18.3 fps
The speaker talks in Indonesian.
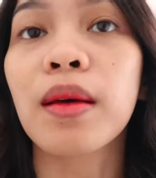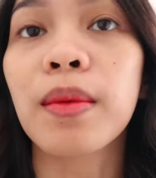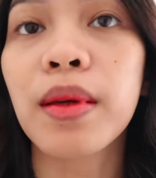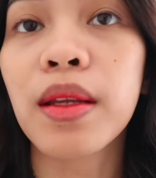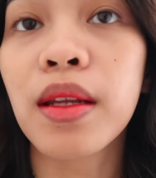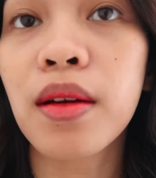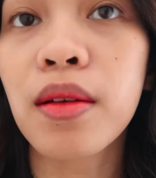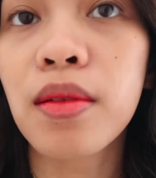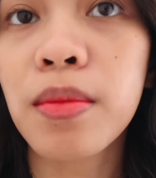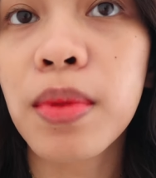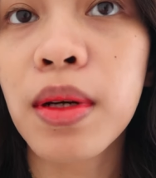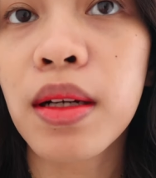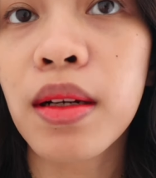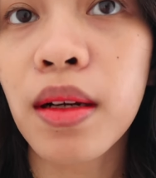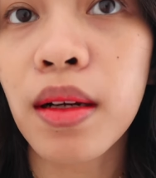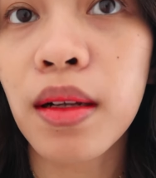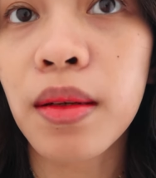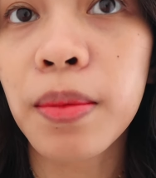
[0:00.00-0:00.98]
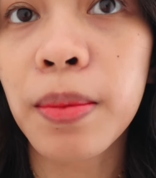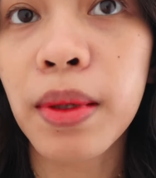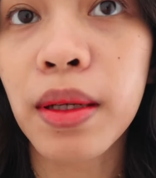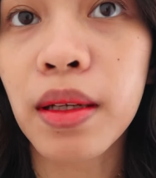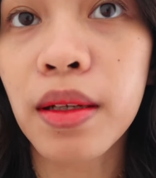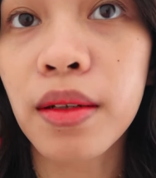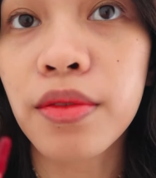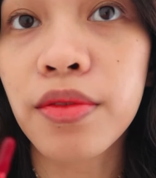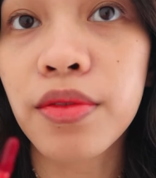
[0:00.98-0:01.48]
Tapi ini aku bakal
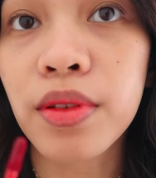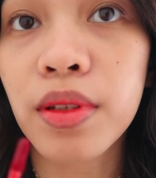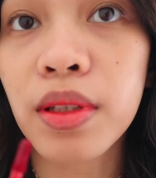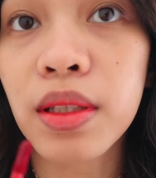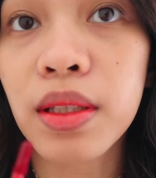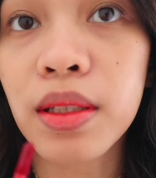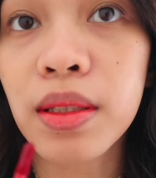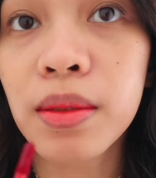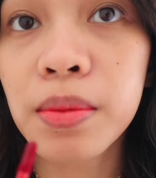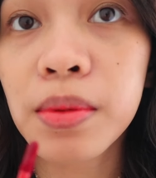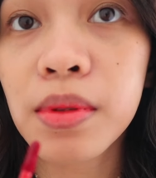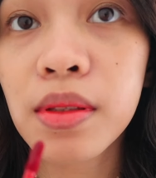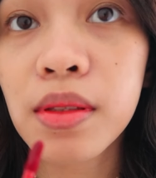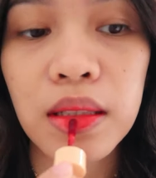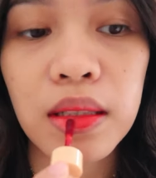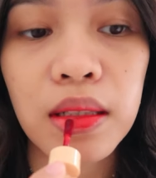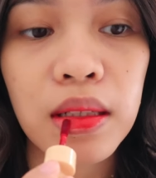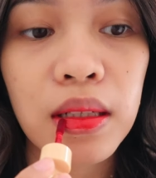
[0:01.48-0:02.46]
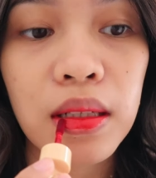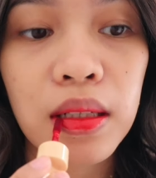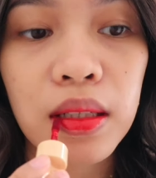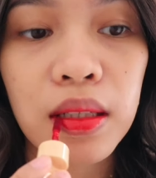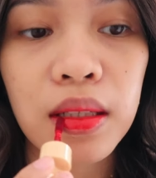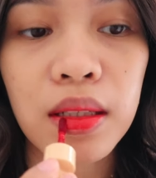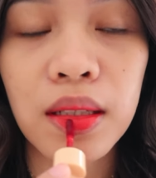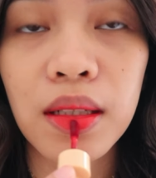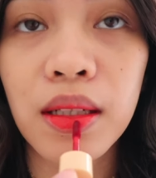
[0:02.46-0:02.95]
pakai full lips.
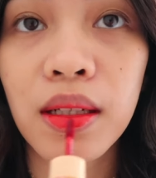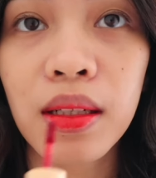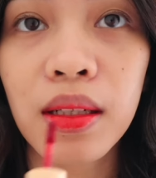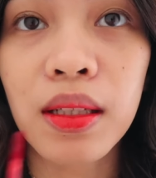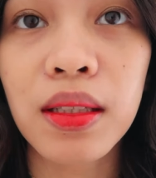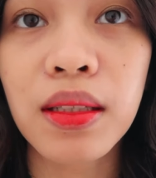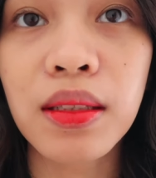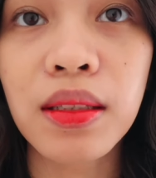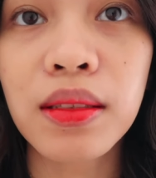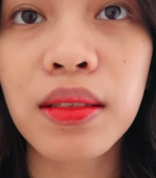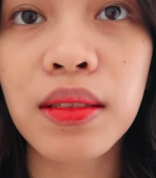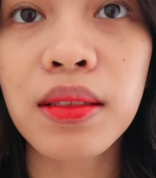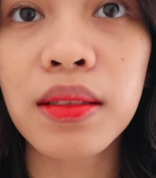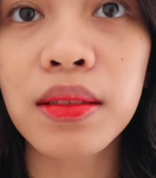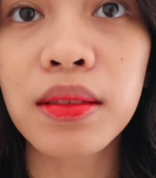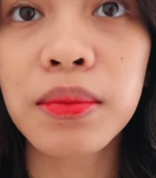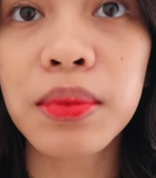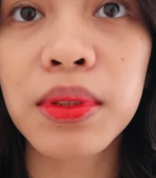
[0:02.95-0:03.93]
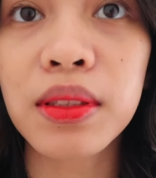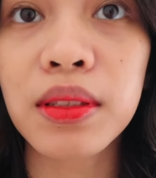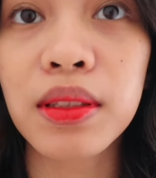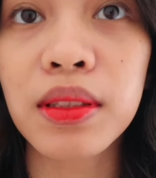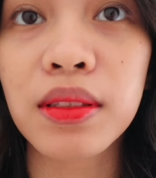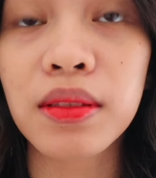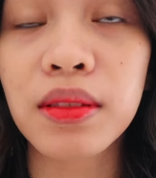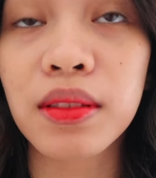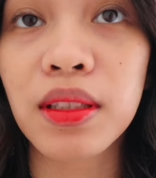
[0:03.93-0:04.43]
Tuh, kelihatan gak sih dia tuh
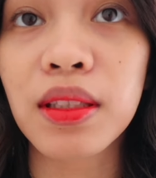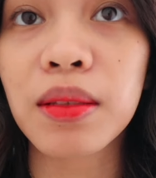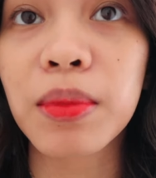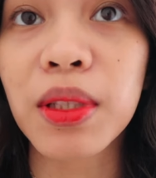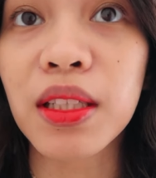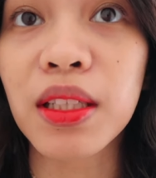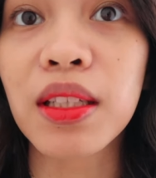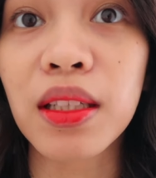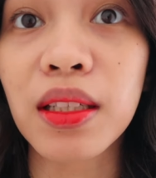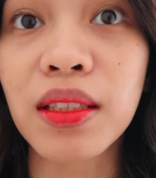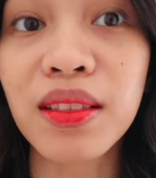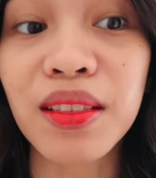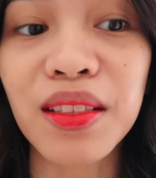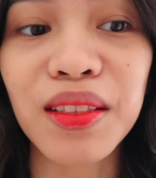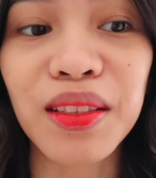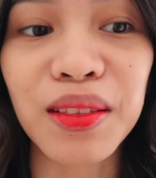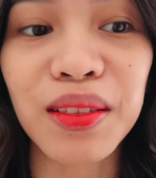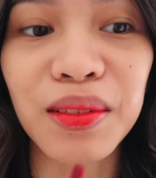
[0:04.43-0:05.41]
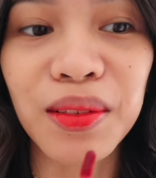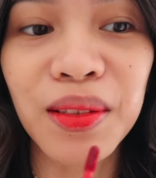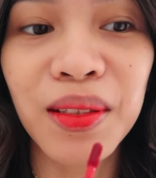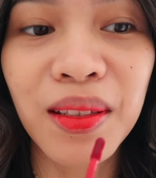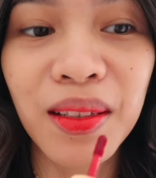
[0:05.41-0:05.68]
beneran yang merah aja gitu.